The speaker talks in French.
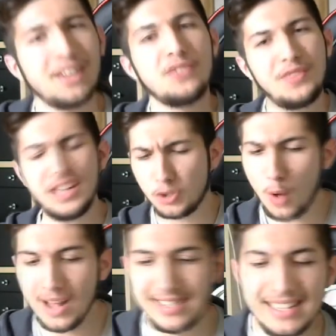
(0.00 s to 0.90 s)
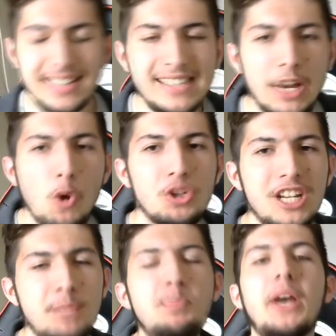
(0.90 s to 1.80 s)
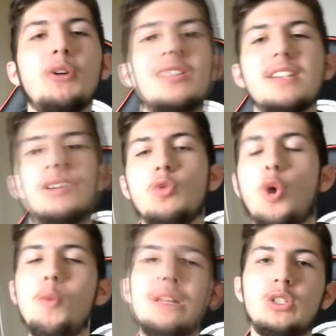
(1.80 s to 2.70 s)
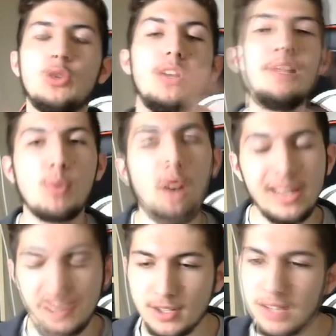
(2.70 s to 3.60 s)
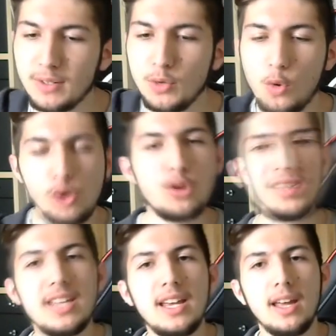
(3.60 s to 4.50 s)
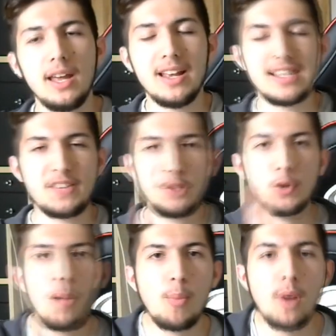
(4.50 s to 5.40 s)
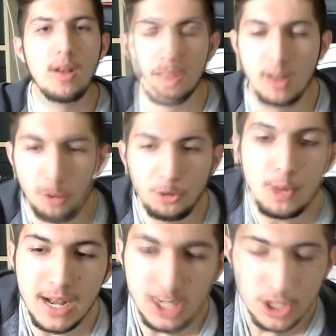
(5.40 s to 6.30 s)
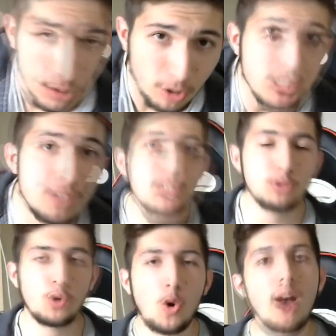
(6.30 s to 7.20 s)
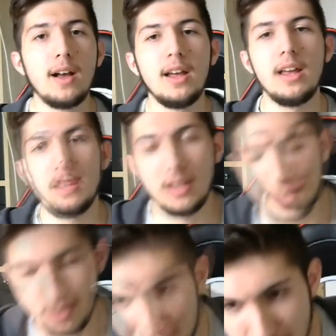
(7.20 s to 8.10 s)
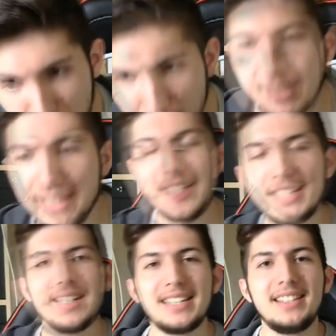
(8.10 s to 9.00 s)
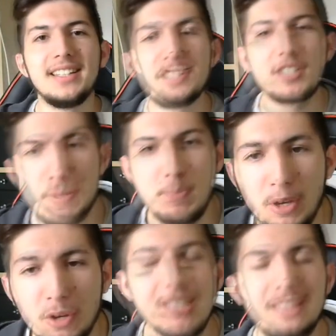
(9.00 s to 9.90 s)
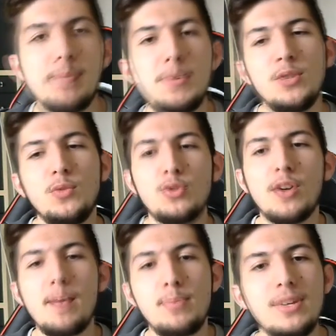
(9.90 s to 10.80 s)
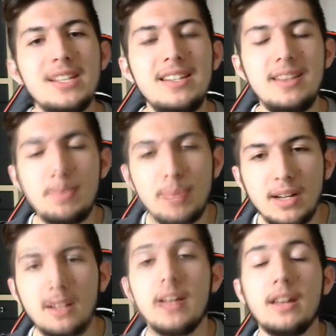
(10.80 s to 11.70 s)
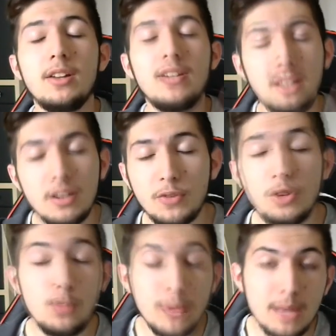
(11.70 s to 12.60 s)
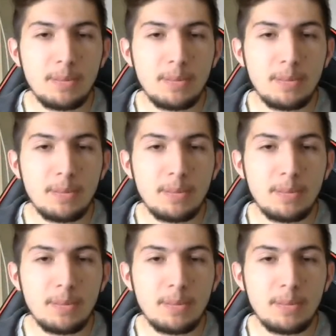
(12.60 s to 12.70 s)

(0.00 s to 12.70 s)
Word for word: Victoire 5-0, j'espère que ça va nous remettre sur les bons rails, que ça va nous relancer. Ça fait 3 points en 2 matchs en Division 3. Falloir qu'on aille gagner cette D1. J'espère que cet épisode vous aura plu. N'hésitez pas, enfin n'oubliez